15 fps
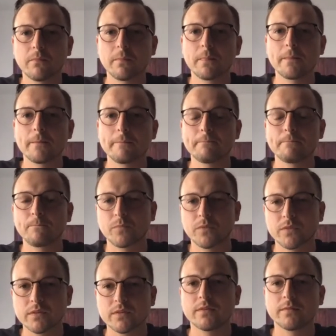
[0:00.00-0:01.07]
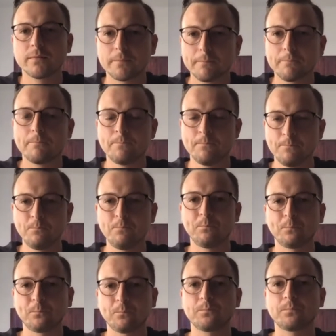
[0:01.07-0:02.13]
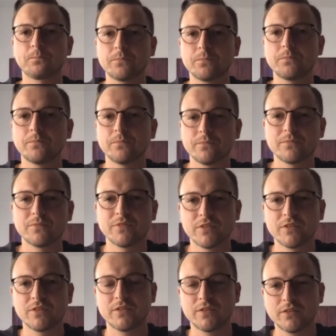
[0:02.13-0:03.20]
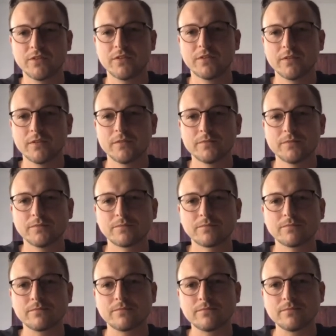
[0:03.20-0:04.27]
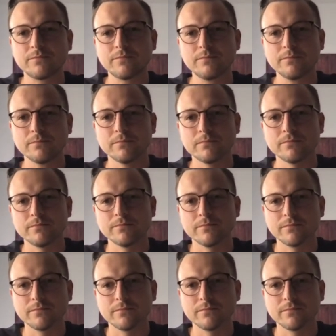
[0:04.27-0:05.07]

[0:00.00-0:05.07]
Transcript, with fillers: no brzmi kosmicznie, trzeba przyznać. I czy takie coś e, kiedyś e, stanie?